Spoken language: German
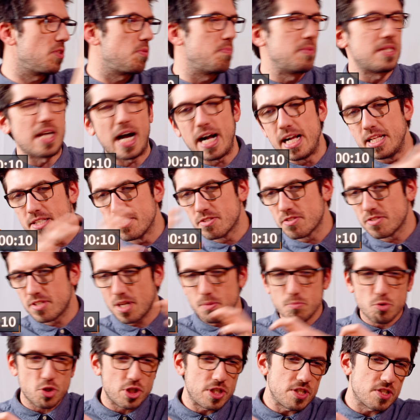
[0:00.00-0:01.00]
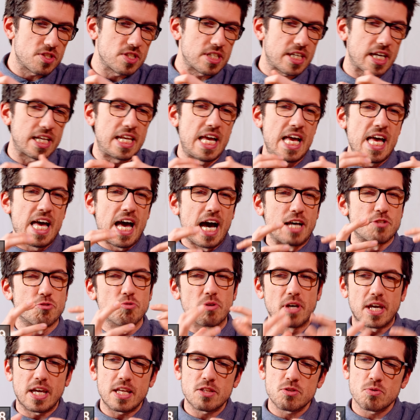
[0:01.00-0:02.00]
sich mit der alten zusammenschließen kann. Also
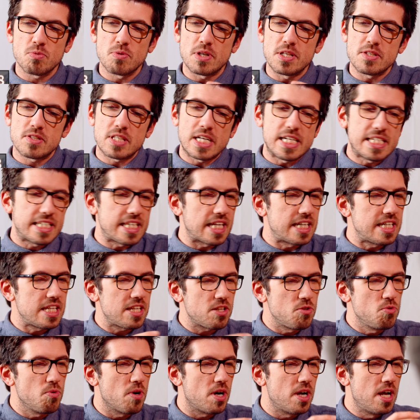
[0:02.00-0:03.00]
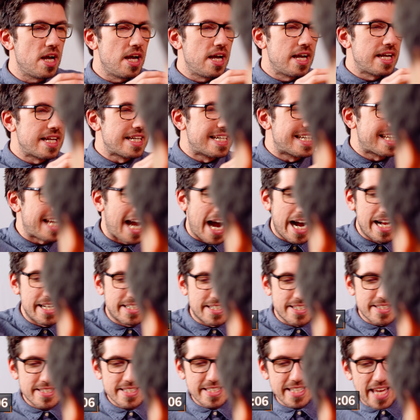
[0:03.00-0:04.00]
Retro ist halt ja nicht nur ein
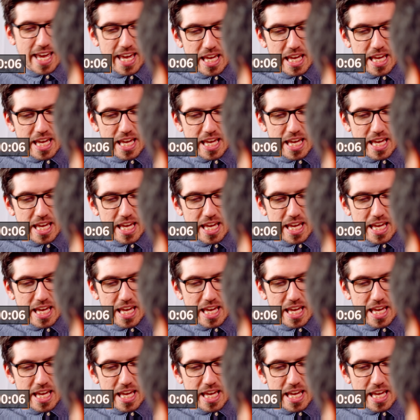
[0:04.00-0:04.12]
altes